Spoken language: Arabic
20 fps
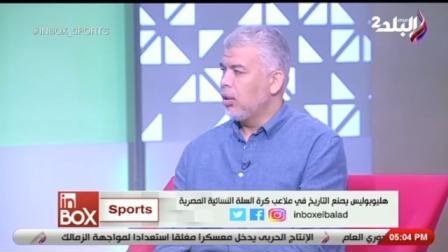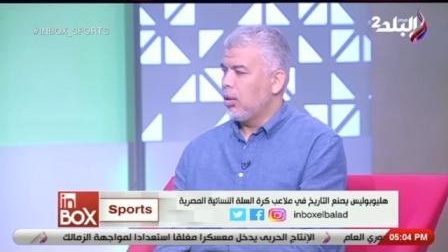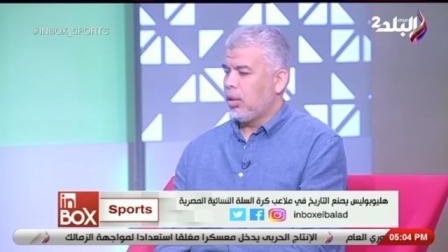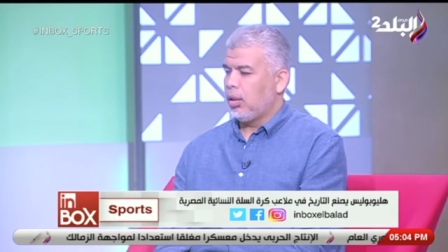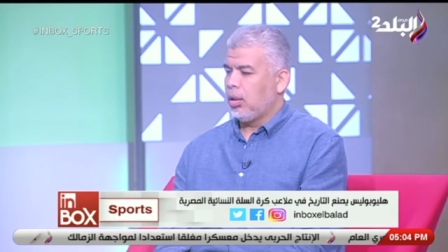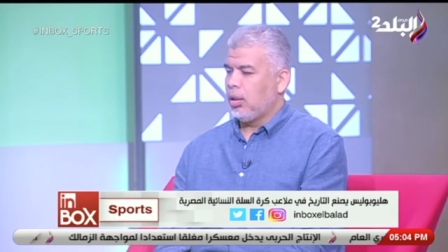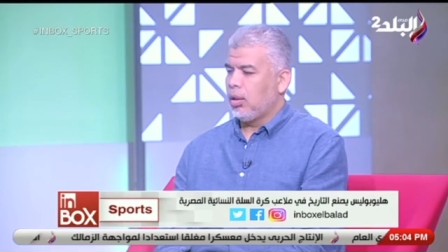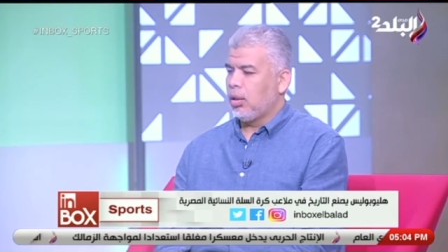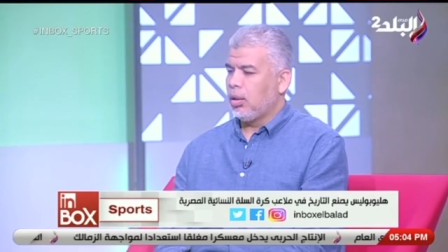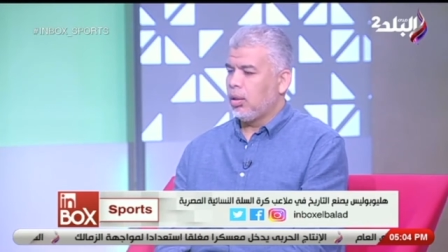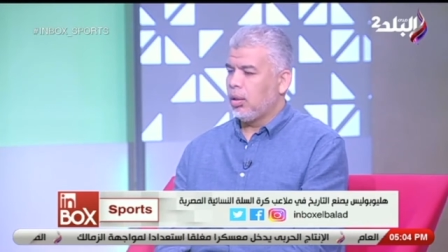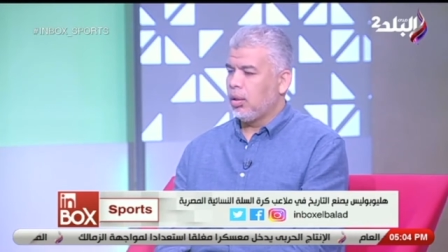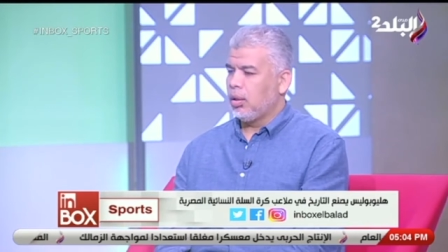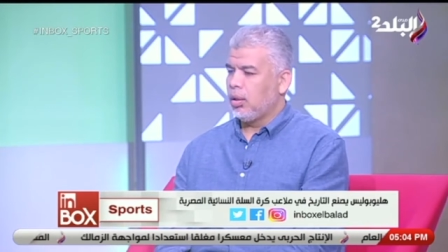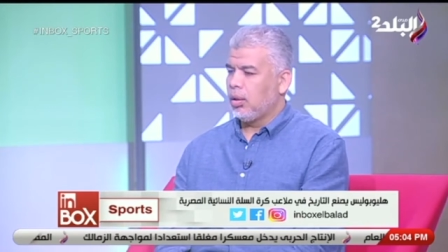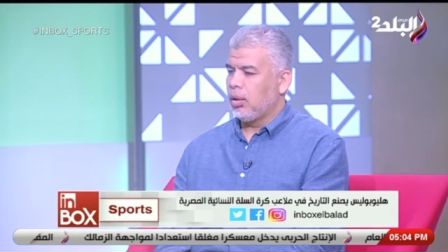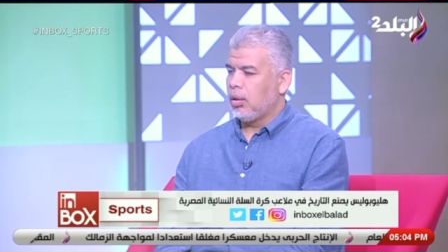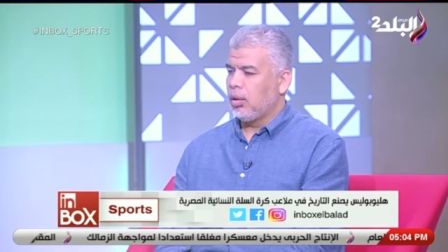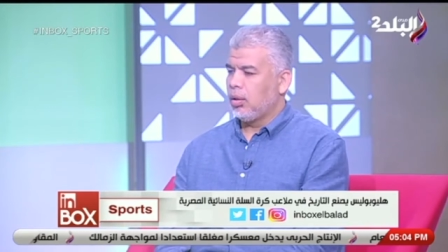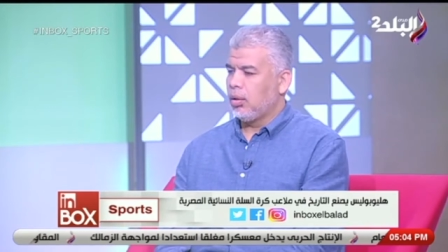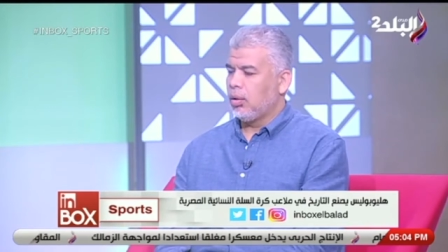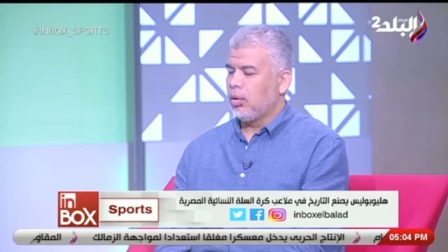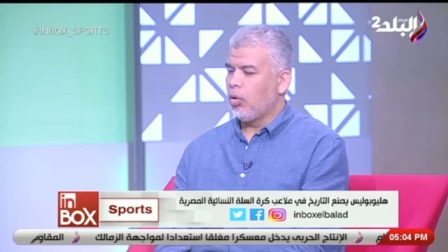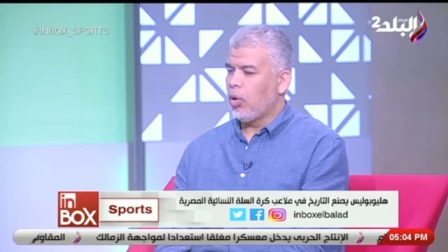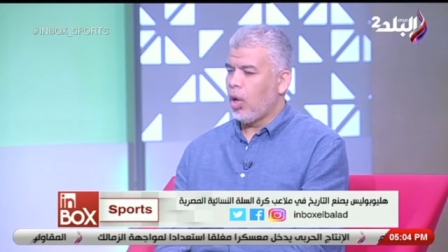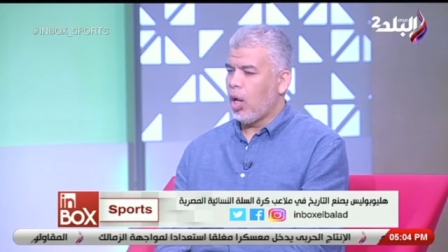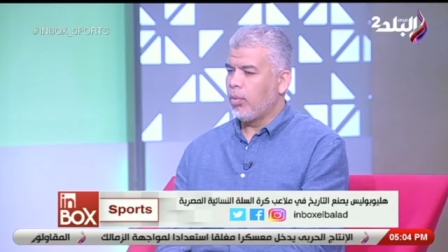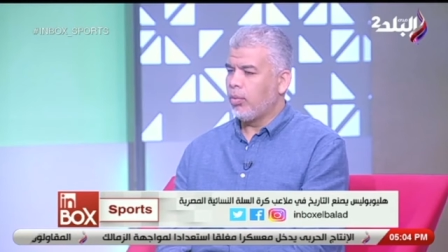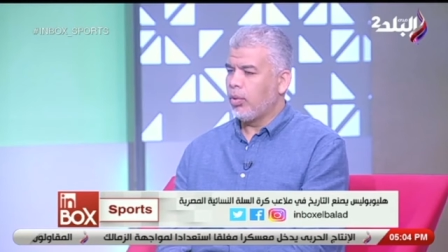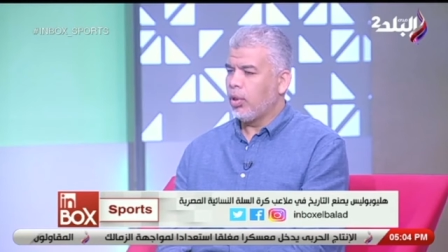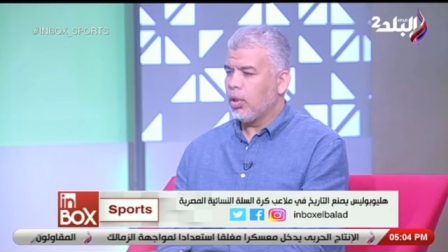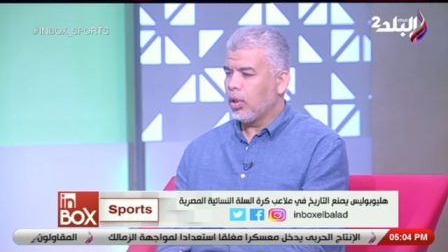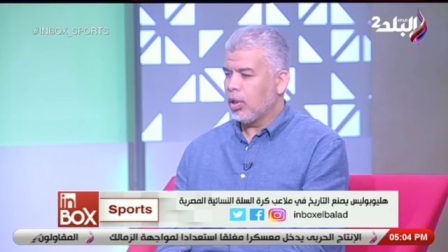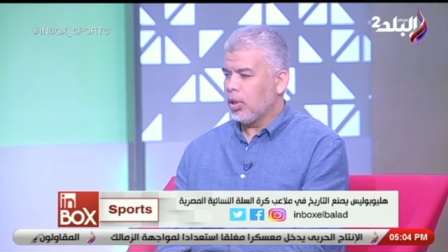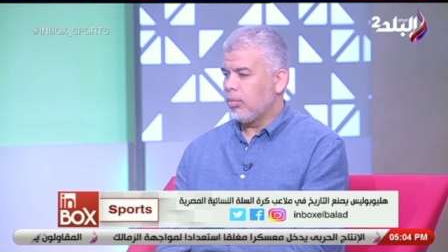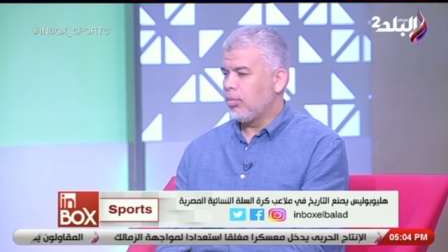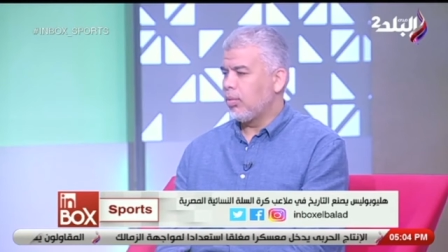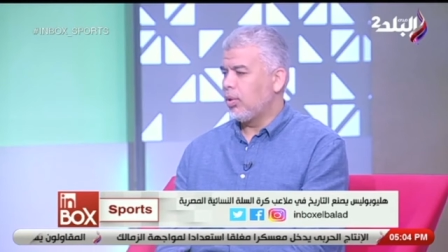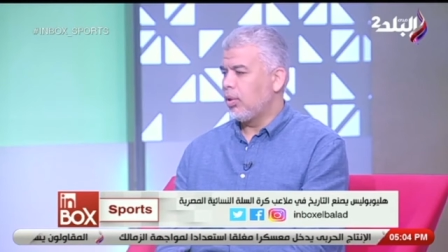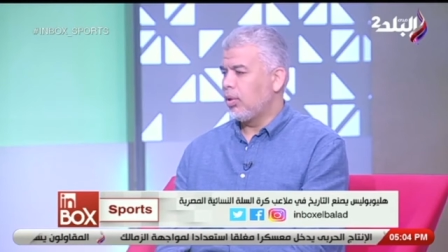آه، هو حامل
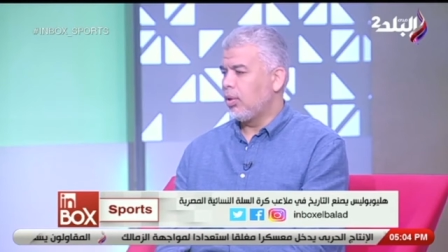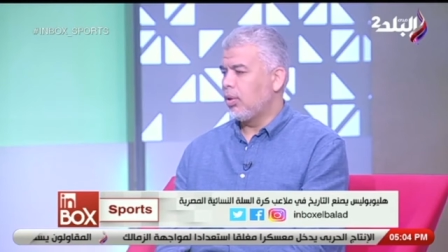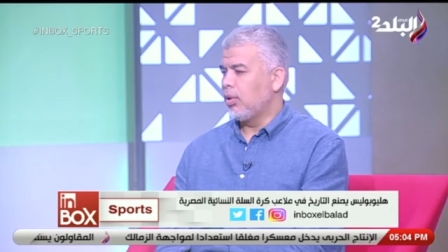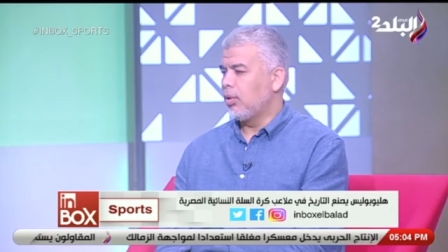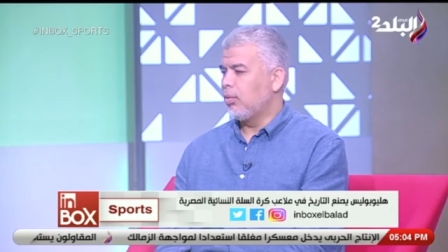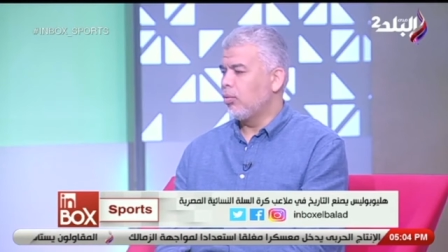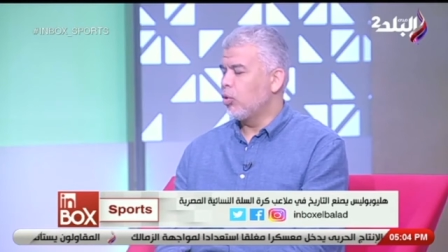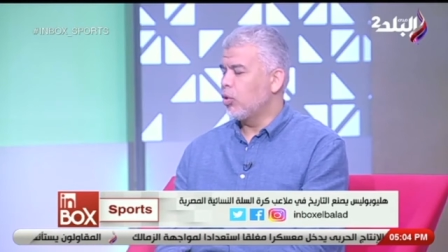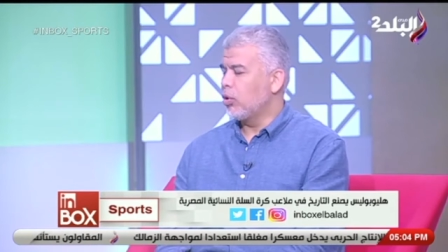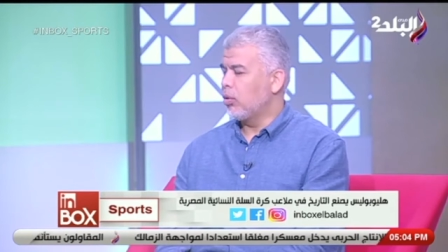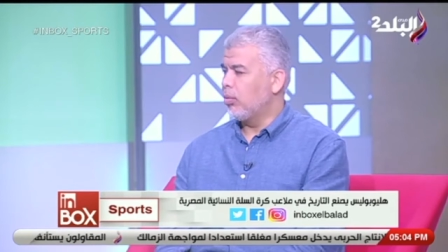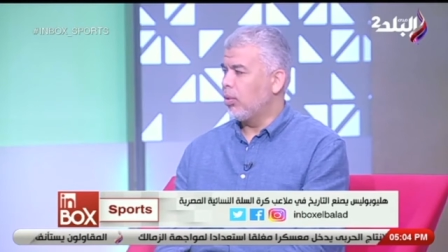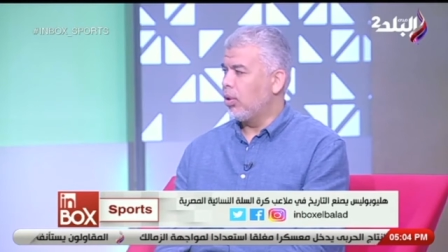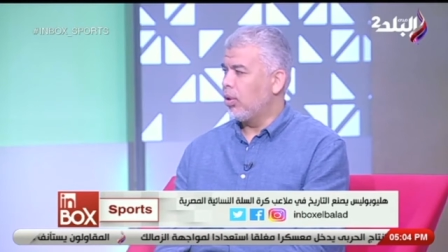لقب الموسم